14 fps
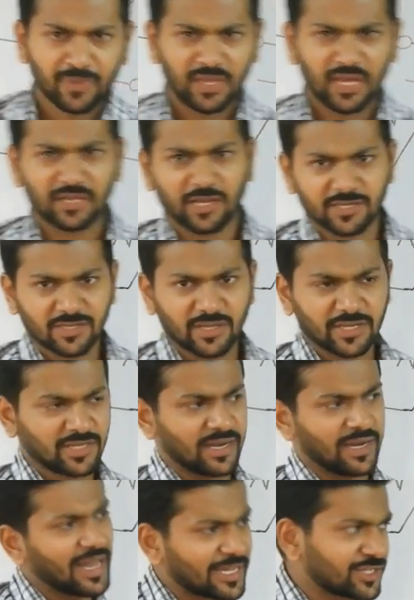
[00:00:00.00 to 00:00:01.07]
yeah this this
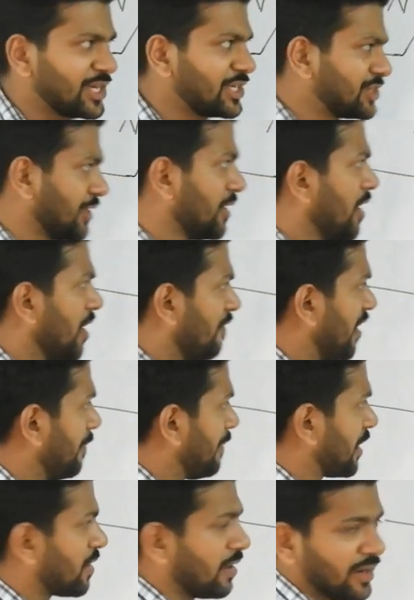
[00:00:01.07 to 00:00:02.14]
relaxation will
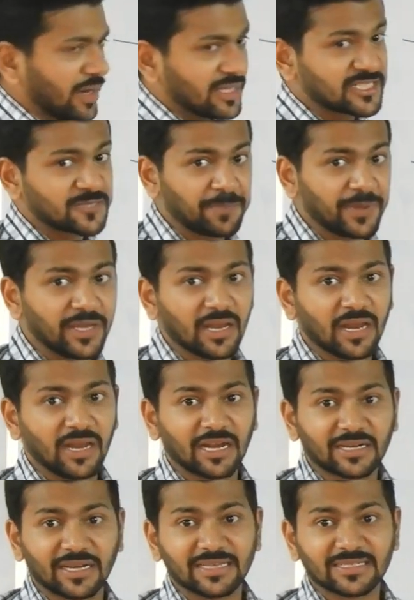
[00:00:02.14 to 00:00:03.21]
be called as spin
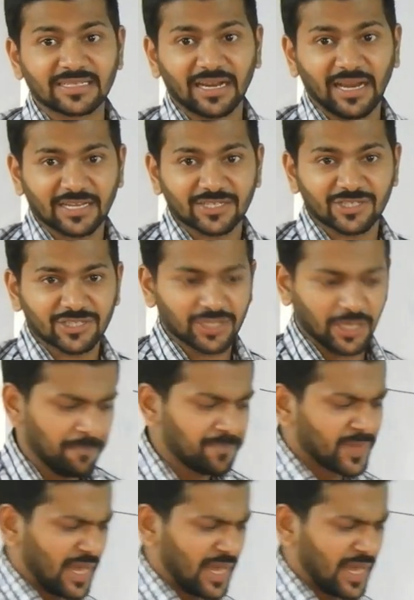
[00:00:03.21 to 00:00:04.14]
lattice relaxation